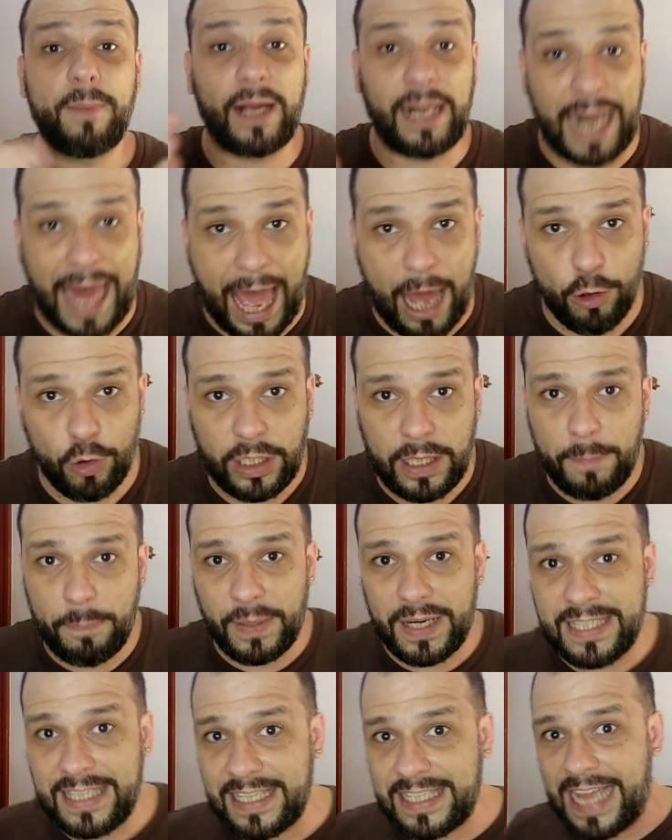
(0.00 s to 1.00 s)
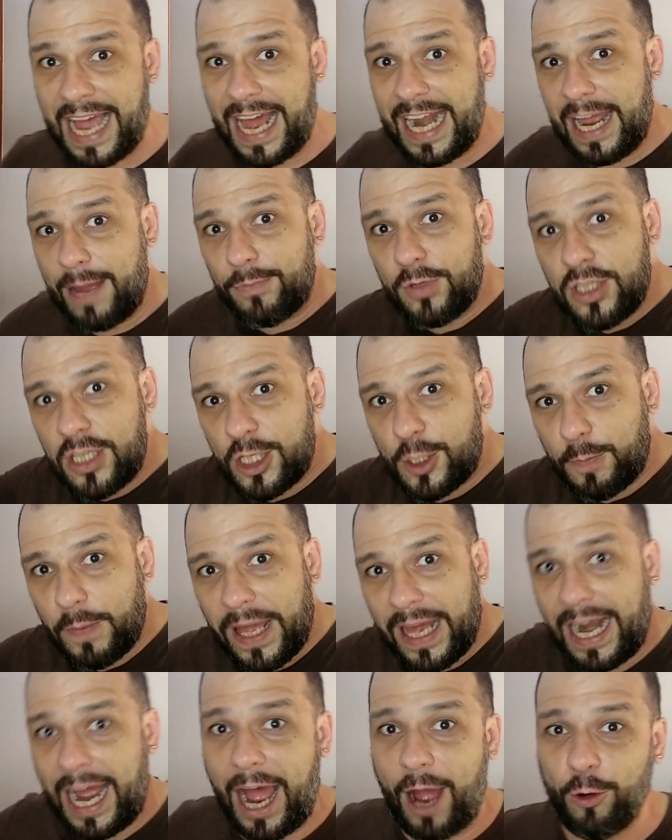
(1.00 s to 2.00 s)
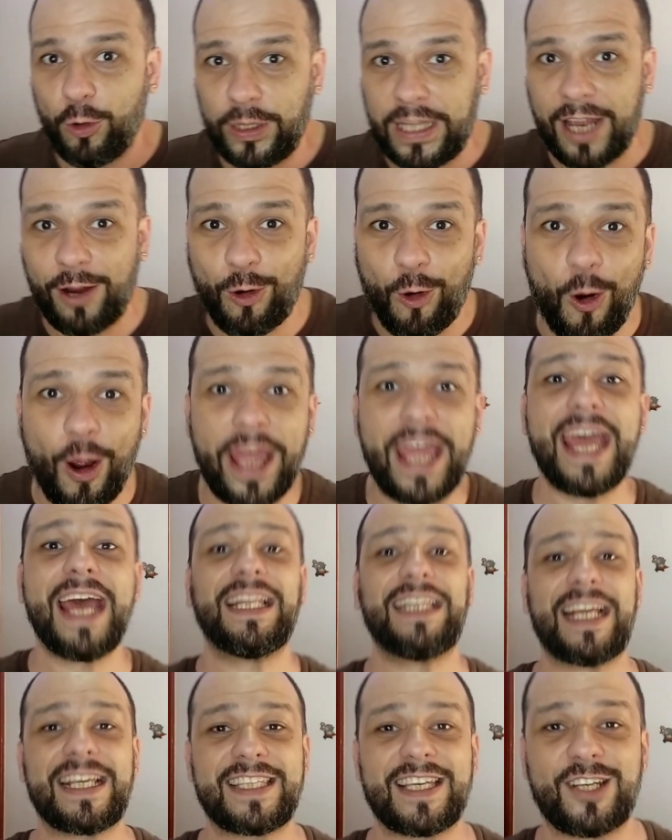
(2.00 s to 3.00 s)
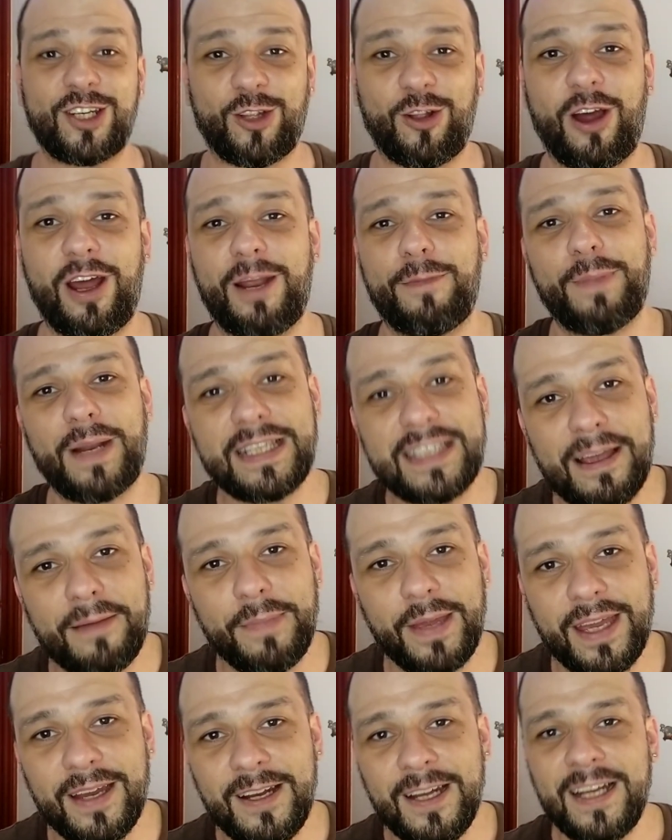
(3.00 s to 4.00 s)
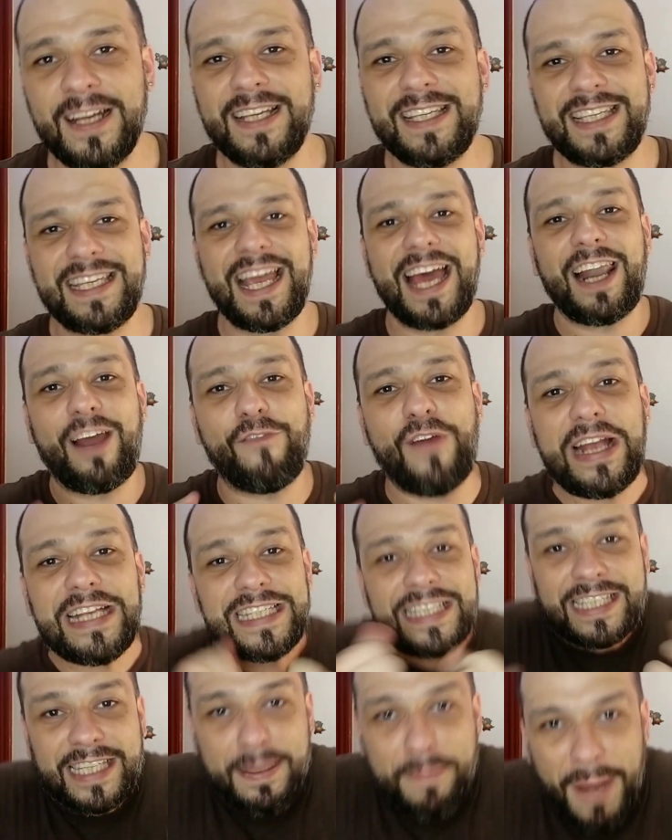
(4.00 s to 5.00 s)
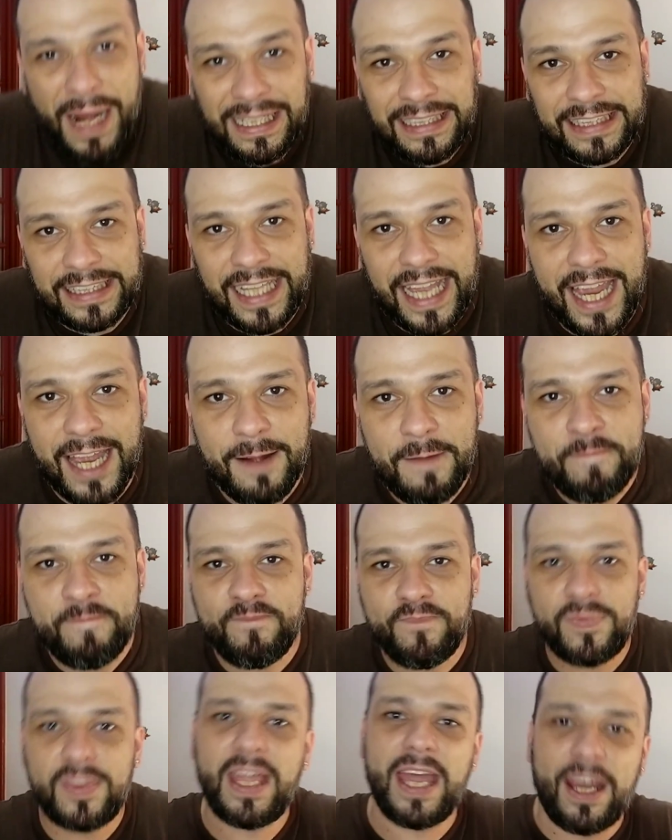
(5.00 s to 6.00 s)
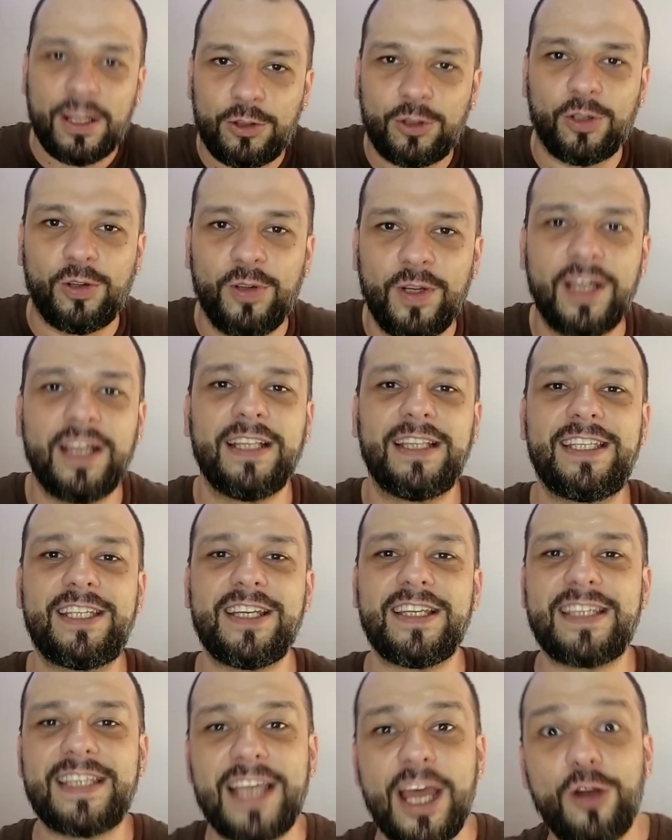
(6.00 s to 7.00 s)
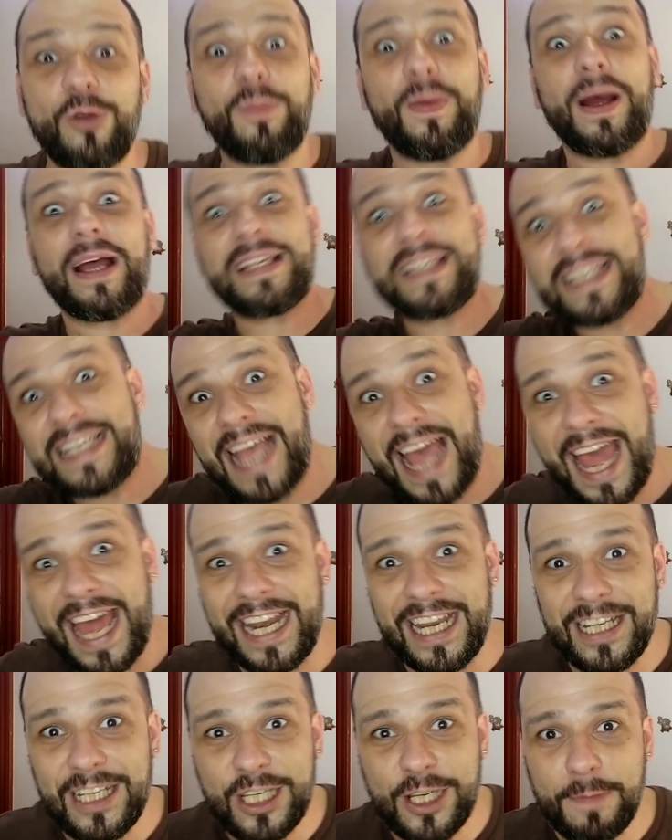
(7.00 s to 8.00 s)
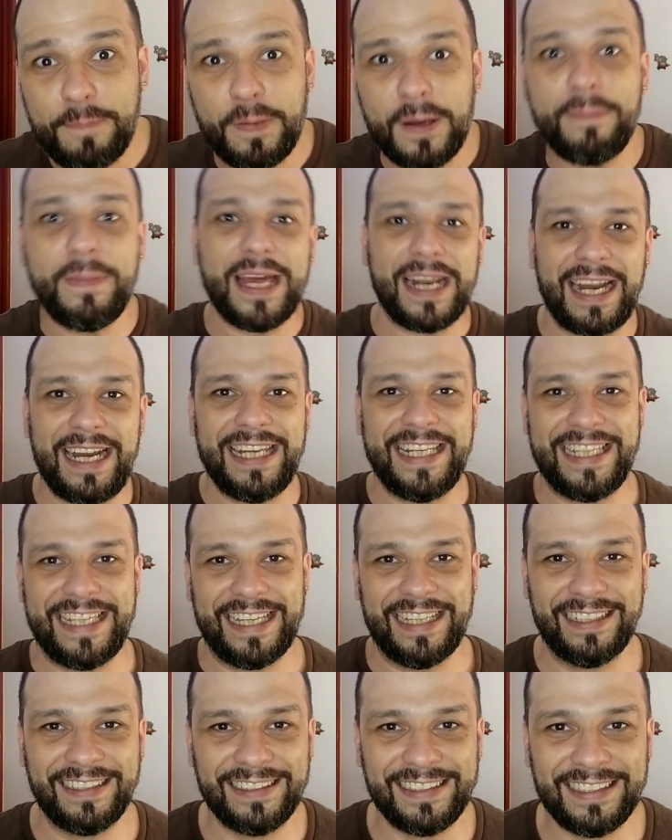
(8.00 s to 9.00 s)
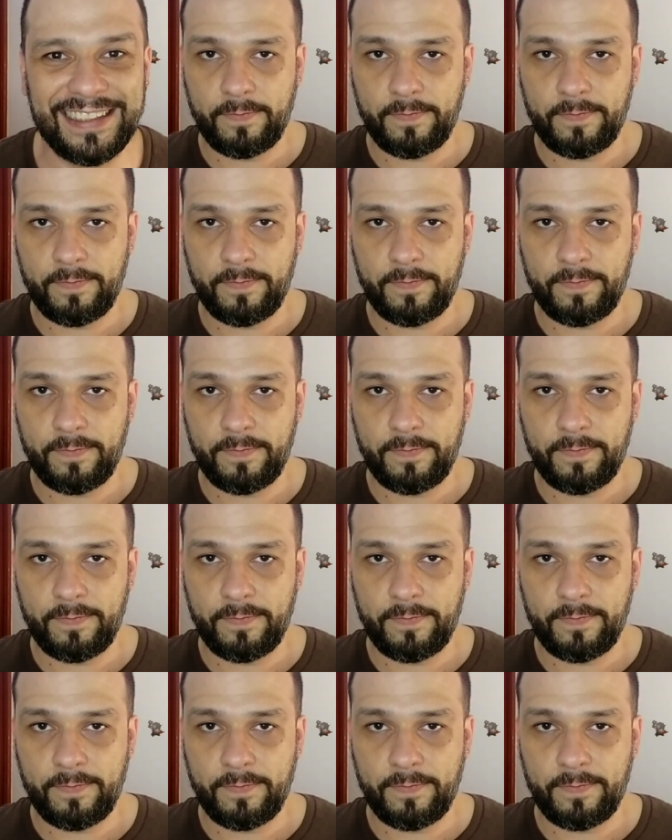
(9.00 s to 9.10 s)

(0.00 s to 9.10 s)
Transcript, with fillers: Claro que precisaremos esperar o decorrer dessa história para saber se ela vai se manter dentro de ser uma série de primeira linha.